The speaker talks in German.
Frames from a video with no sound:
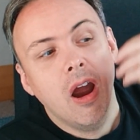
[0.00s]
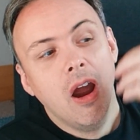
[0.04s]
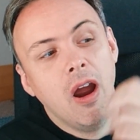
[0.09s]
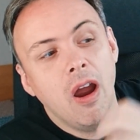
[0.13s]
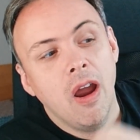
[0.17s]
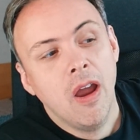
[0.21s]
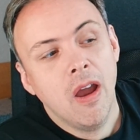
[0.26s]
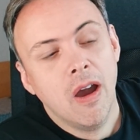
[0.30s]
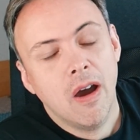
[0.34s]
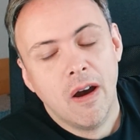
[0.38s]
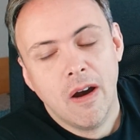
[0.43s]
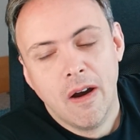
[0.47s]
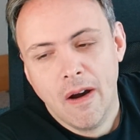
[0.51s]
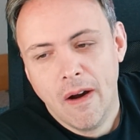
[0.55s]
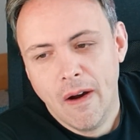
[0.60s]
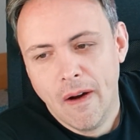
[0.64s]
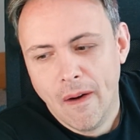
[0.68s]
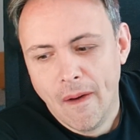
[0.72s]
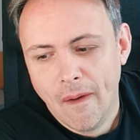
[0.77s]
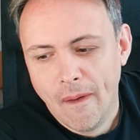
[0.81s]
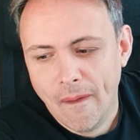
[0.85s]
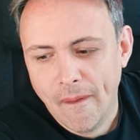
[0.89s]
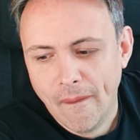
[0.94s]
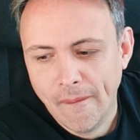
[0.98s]
Ja,
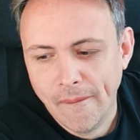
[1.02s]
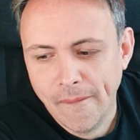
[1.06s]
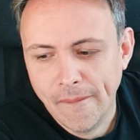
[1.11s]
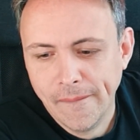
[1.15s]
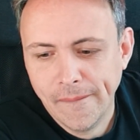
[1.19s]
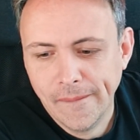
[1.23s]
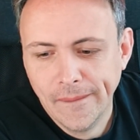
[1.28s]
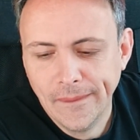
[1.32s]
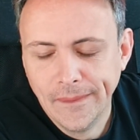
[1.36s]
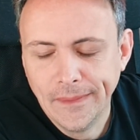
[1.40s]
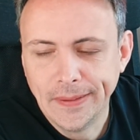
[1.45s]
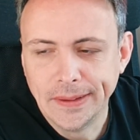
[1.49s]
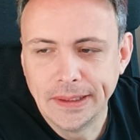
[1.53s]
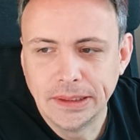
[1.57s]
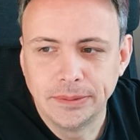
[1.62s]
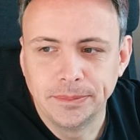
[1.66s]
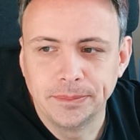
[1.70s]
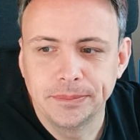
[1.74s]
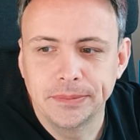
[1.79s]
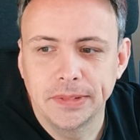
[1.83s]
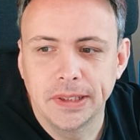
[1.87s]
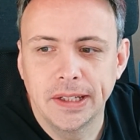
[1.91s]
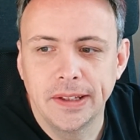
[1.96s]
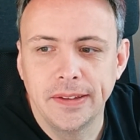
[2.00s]
äh.
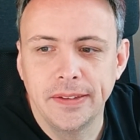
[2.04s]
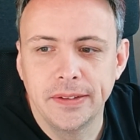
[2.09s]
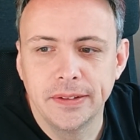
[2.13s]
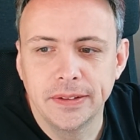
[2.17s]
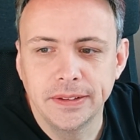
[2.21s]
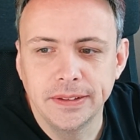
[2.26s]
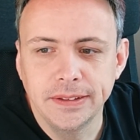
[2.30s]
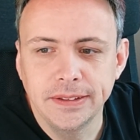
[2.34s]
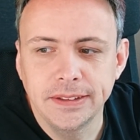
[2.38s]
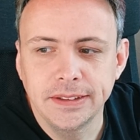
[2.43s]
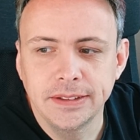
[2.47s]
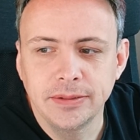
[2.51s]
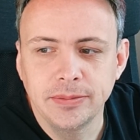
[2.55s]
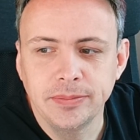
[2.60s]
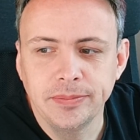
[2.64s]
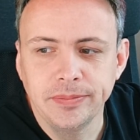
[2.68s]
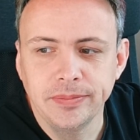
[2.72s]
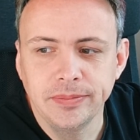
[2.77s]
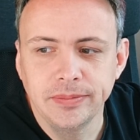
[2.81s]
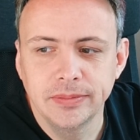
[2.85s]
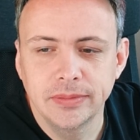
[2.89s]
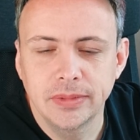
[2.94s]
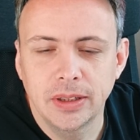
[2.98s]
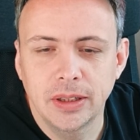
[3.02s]

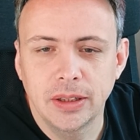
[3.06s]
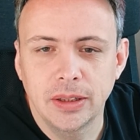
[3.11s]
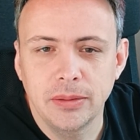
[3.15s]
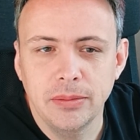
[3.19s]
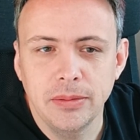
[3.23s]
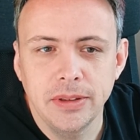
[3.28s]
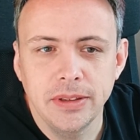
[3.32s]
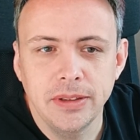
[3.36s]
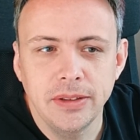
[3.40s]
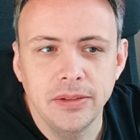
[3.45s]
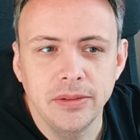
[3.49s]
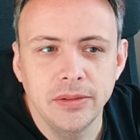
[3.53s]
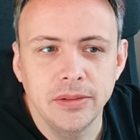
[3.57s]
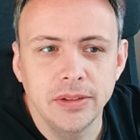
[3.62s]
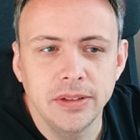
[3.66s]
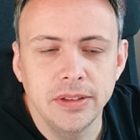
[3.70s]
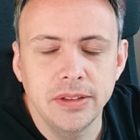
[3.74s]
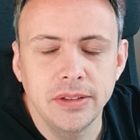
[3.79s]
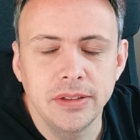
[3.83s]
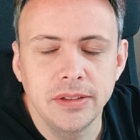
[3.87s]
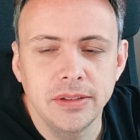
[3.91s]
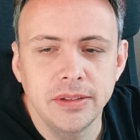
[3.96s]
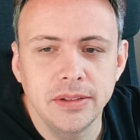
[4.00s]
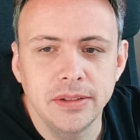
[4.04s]
Ansonsten arbeiten
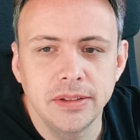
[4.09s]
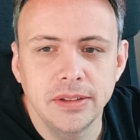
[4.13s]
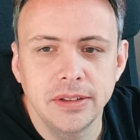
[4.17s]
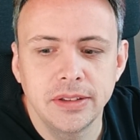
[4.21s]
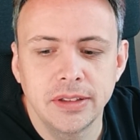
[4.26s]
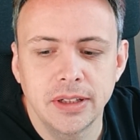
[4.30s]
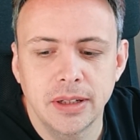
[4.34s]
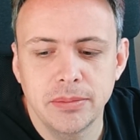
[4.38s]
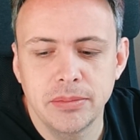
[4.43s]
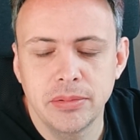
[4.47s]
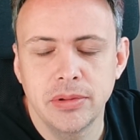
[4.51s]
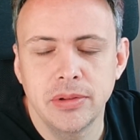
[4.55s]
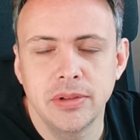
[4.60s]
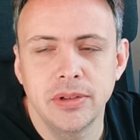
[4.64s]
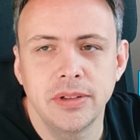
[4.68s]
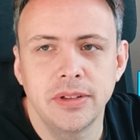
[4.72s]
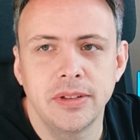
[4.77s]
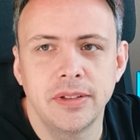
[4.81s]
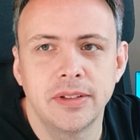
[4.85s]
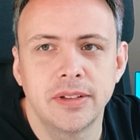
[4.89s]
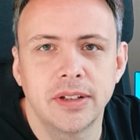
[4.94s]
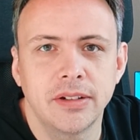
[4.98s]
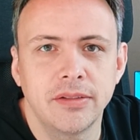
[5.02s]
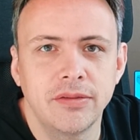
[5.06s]
heute. Ich habe heute
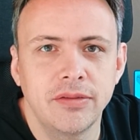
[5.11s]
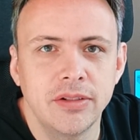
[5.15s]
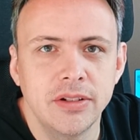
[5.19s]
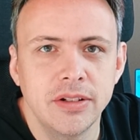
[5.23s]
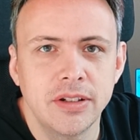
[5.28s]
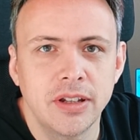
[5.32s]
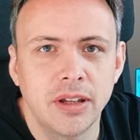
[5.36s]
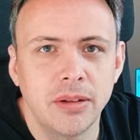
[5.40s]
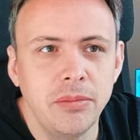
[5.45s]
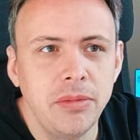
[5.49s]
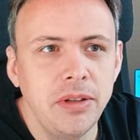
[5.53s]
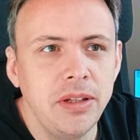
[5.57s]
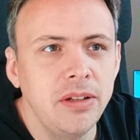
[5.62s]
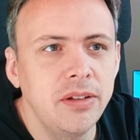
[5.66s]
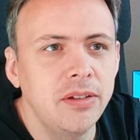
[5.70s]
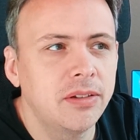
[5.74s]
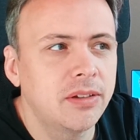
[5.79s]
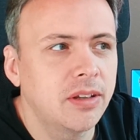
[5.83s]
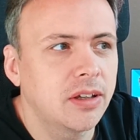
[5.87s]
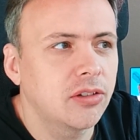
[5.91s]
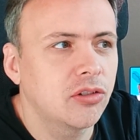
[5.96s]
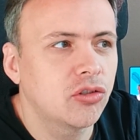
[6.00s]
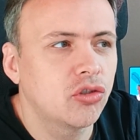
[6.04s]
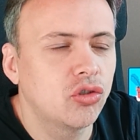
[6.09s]
einen Sack voll Termine,
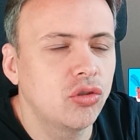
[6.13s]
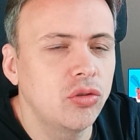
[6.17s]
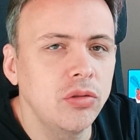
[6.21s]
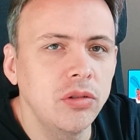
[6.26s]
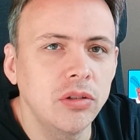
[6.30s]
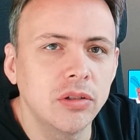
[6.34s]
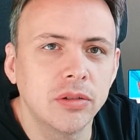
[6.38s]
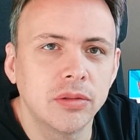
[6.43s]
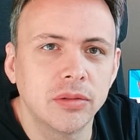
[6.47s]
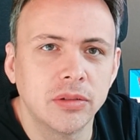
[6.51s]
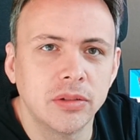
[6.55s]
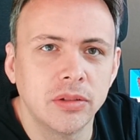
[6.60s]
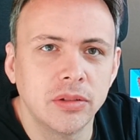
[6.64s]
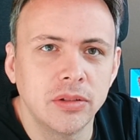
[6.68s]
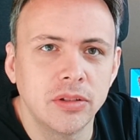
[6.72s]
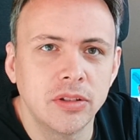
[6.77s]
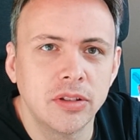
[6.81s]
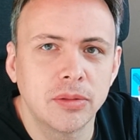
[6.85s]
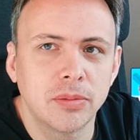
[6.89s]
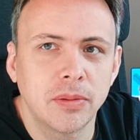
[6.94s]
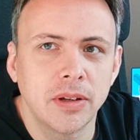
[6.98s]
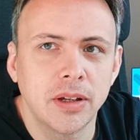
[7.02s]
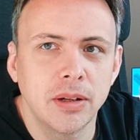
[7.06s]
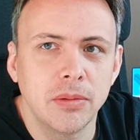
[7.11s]
sechs Stück. Äh,
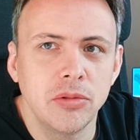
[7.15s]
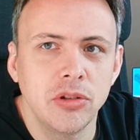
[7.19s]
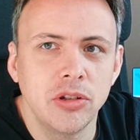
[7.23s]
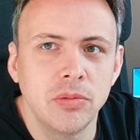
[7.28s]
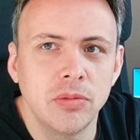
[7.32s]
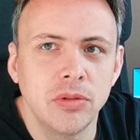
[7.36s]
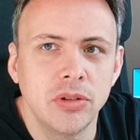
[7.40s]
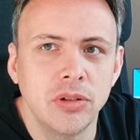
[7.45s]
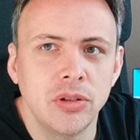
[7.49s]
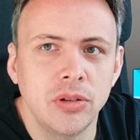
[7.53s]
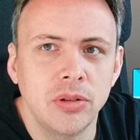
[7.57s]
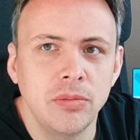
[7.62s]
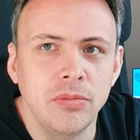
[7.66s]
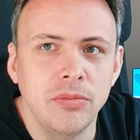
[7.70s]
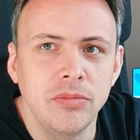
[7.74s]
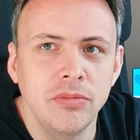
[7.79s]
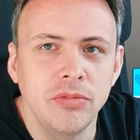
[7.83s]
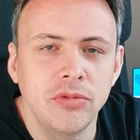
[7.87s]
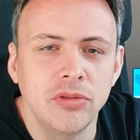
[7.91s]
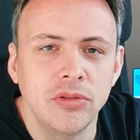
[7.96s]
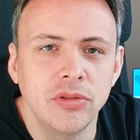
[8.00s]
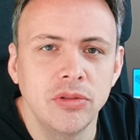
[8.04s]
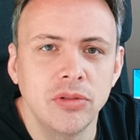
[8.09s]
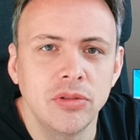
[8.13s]
zwei habe ich übernommen
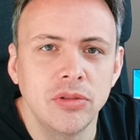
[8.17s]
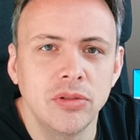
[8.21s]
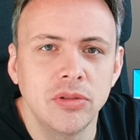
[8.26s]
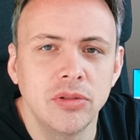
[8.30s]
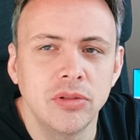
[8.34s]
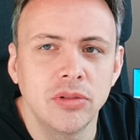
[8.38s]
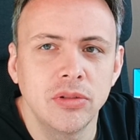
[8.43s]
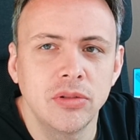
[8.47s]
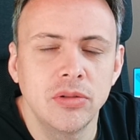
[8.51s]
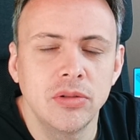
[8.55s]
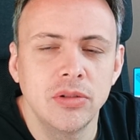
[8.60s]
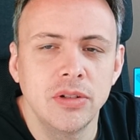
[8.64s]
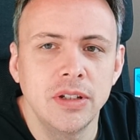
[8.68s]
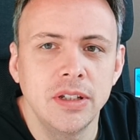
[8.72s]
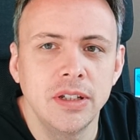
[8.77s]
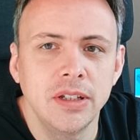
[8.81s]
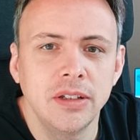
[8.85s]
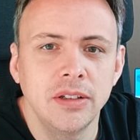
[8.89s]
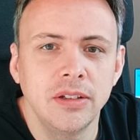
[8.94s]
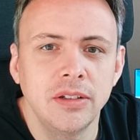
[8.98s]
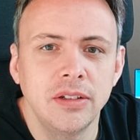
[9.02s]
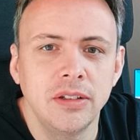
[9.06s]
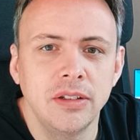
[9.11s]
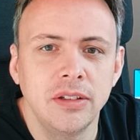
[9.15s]
für
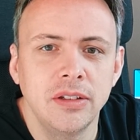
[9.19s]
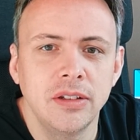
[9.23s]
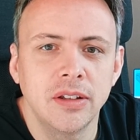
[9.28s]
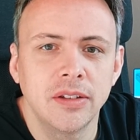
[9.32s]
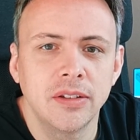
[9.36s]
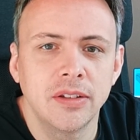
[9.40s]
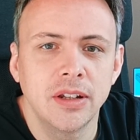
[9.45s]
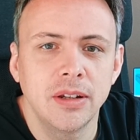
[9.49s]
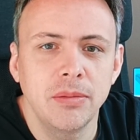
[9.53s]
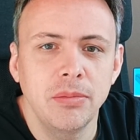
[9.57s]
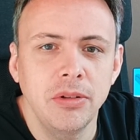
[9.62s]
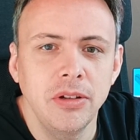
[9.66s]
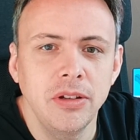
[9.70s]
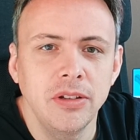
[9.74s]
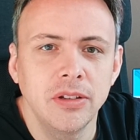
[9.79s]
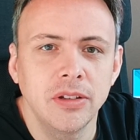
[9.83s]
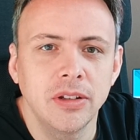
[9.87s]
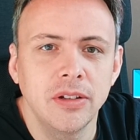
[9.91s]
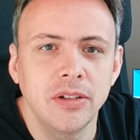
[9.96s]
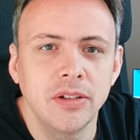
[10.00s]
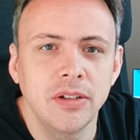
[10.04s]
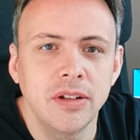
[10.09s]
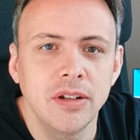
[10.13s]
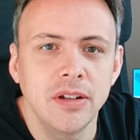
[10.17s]
Kollegen, die da selber nicht
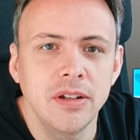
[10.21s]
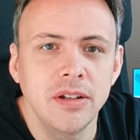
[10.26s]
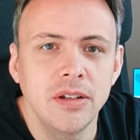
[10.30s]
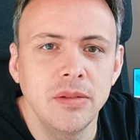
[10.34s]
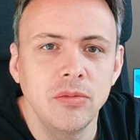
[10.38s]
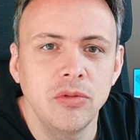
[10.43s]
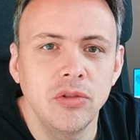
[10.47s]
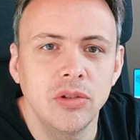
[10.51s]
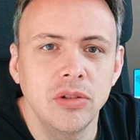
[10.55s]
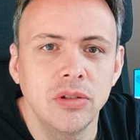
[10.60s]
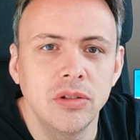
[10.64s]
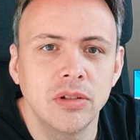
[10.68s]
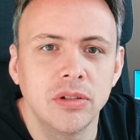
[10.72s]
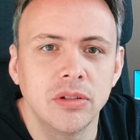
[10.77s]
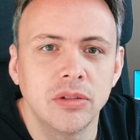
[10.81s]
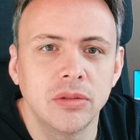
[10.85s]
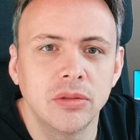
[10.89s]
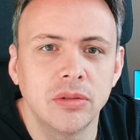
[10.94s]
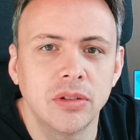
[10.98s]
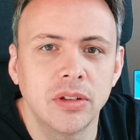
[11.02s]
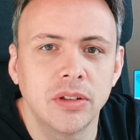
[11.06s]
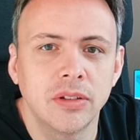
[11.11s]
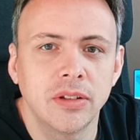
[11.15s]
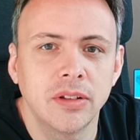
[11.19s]
dran teilnehmen können,
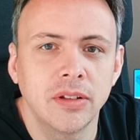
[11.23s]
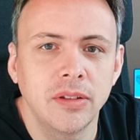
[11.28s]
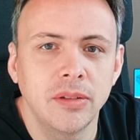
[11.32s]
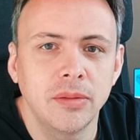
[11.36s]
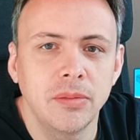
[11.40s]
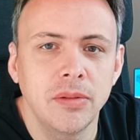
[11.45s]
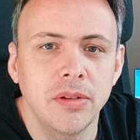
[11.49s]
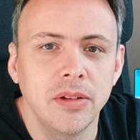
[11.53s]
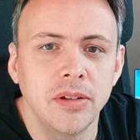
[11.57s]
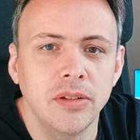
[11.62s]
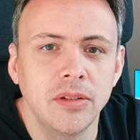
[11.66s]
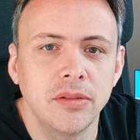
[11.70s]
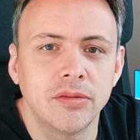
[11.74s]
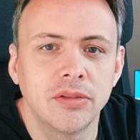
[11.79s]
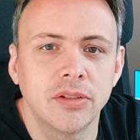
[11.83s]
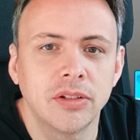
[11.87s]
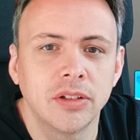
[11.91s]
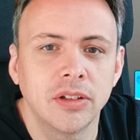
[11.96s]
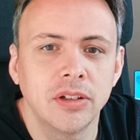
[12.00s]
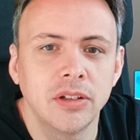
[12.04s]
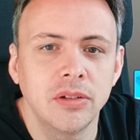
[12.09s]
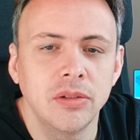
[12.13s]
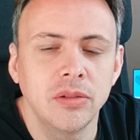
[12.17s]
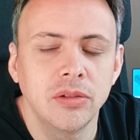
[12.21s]
also ersatzweise,
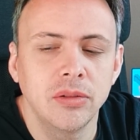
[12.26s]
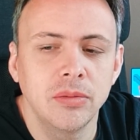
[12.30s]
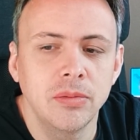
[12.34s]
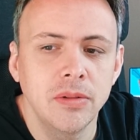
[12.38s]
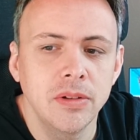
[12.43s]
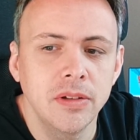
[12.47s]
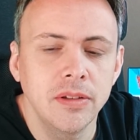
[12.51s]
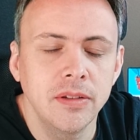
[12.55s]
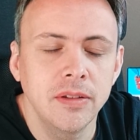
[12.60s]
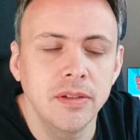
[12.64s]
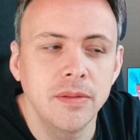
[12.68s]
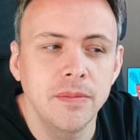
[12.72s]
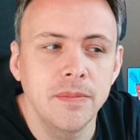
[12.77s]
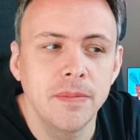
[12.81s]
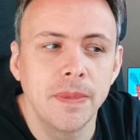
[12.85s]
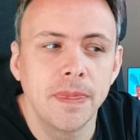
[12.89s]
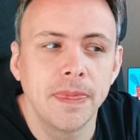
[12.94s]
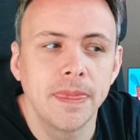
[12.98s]
vertretungsweise.